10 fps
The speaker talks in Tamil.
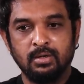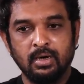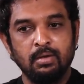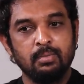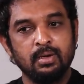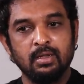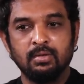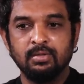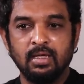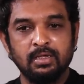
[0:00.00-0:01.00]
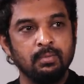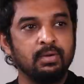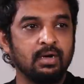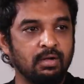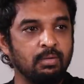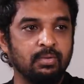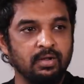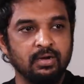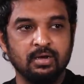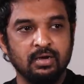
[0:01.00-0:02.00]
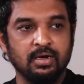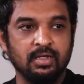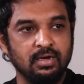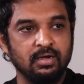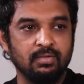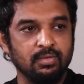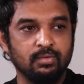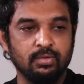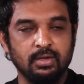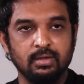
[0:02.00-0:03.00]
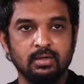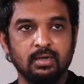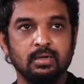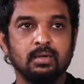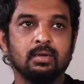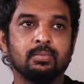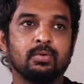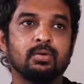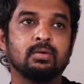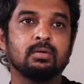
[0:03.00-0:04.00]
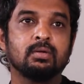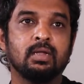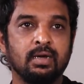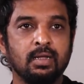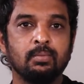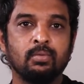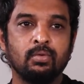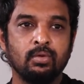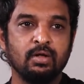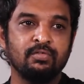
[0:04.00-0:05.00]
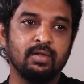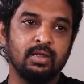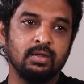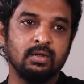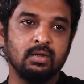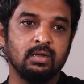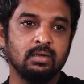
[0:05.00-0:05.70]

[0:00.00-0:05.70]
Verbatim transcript: ட்ராவல் பண்ணதில் வந்து அதிகமாக ட்ராவல் பண்ணியிருக்கேன்னு நினைக்கிறேன் அவர் கூட நான் அப்போது நிறைய மோர் ஆஃப் லைக்